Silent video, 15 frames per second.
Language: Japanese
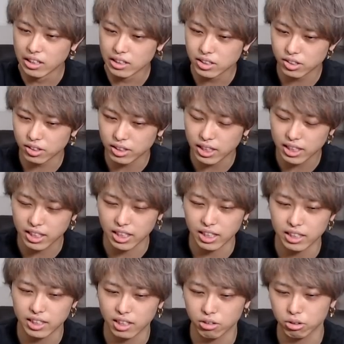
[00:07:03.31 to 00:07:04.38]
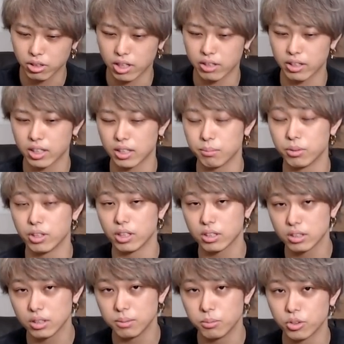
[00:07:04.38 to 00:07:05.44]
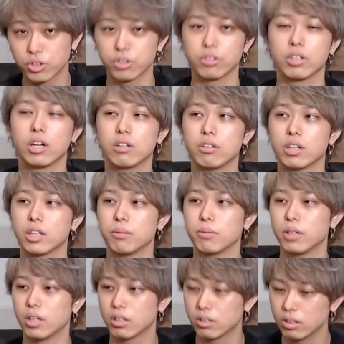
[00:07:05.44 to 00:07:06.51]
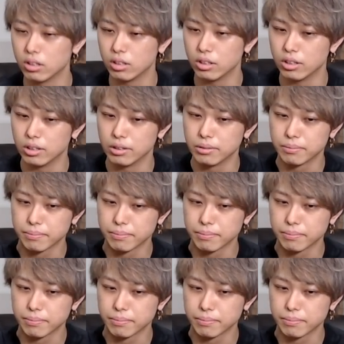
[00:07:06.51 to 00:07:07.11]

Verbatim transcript: その何かやりたいことがあるわけでもなく、目標があるわけでもなくっ